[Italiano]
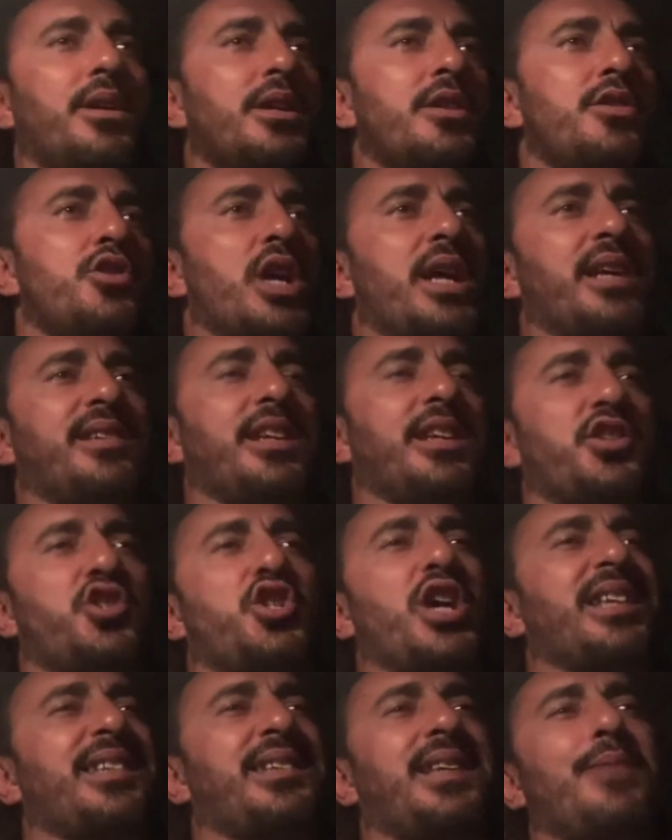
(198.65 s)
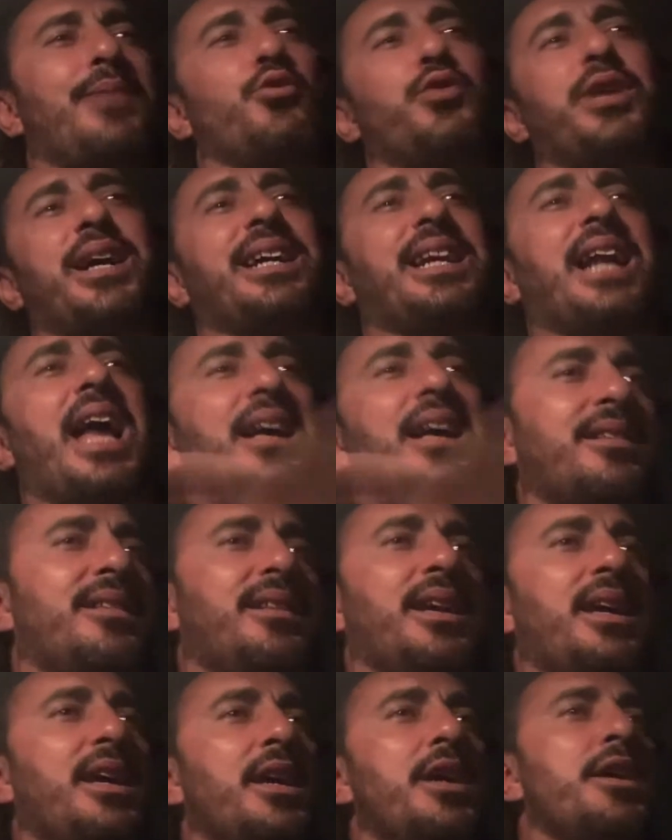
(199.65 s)
Cioè, se già siamo una
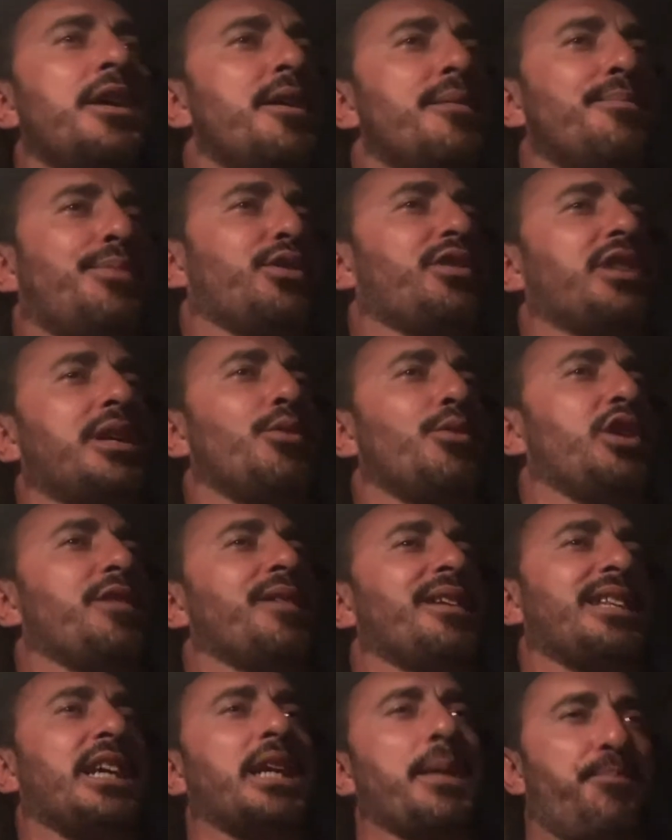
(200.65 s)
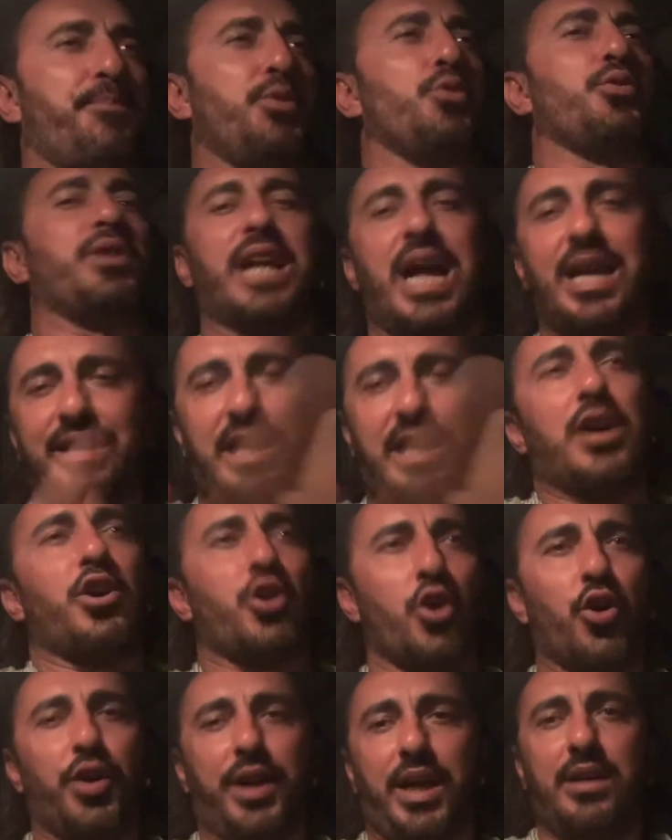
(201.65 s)
grande, potremo diventare più grandi
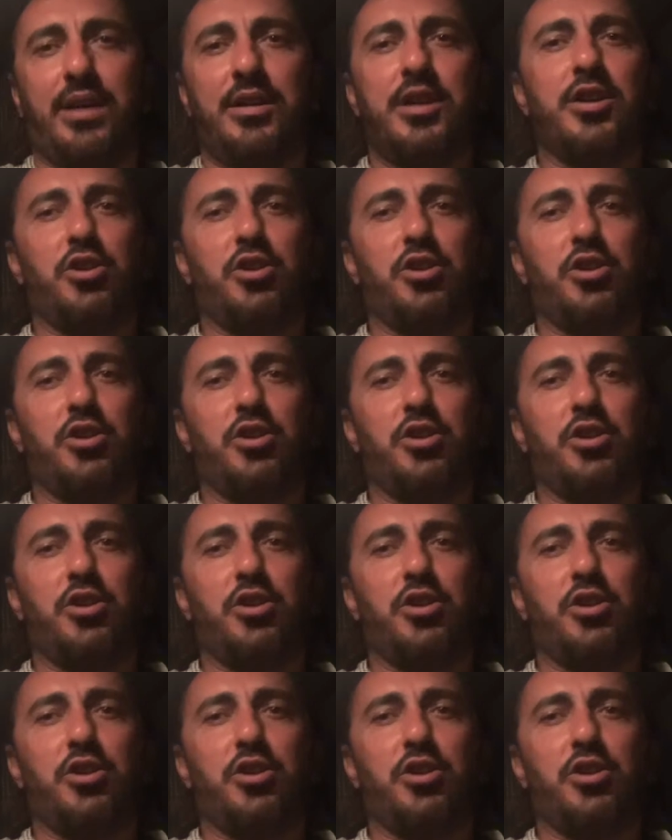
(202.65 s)
ancora.